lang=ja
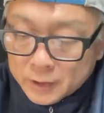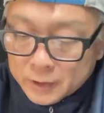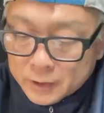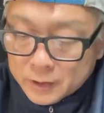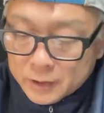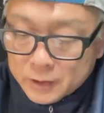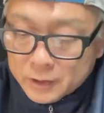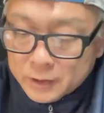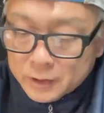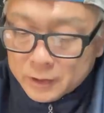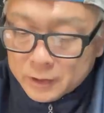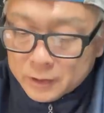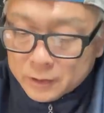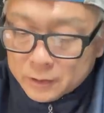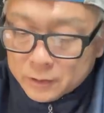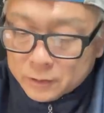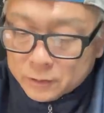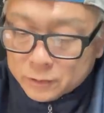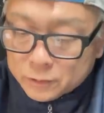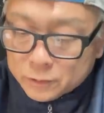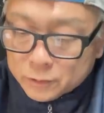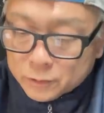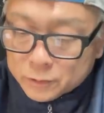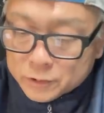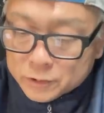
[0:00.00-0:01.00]
えー、っ
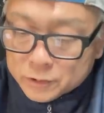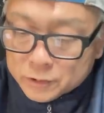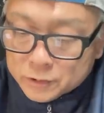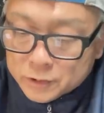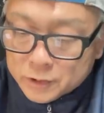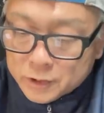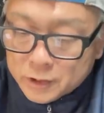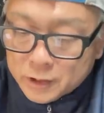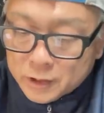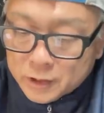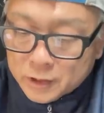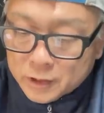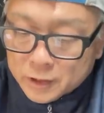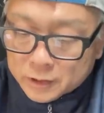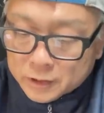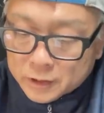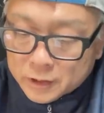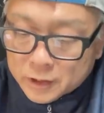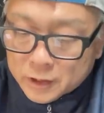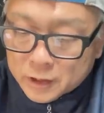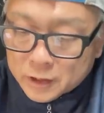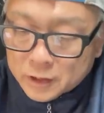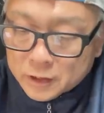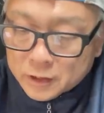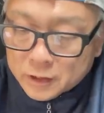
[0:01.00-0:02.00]
と次が
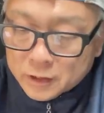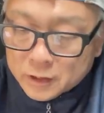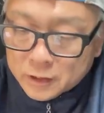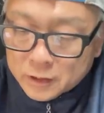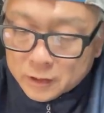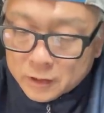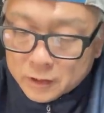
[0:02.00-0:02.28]
ね